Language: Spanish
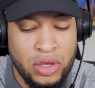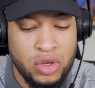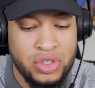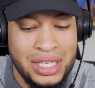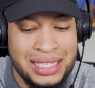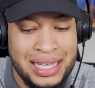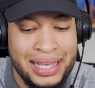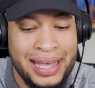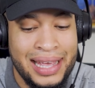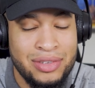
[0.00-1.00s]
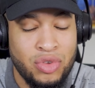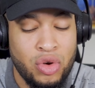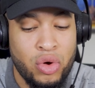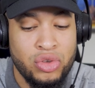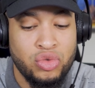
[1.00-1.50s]
Ellos dicen que eso
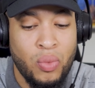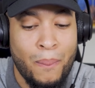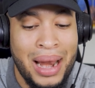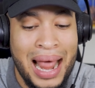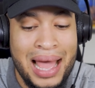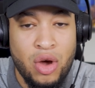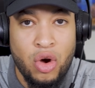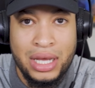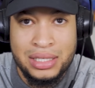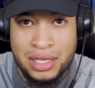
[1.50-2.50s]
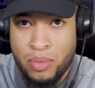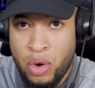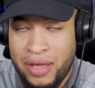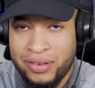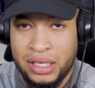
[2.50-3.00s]
no es un blanco que se
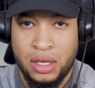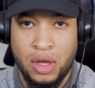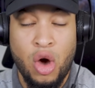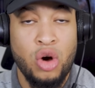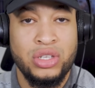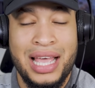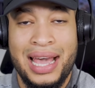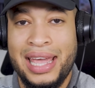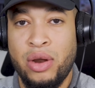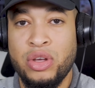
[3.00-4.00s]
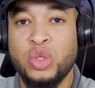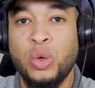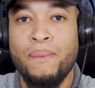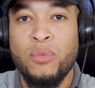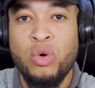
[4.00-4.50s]
mueve, o sea, que no es
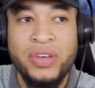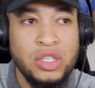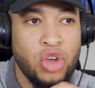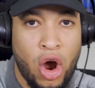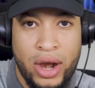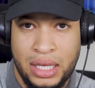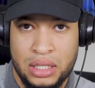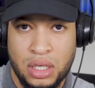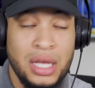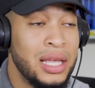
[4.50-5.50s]
un moving target,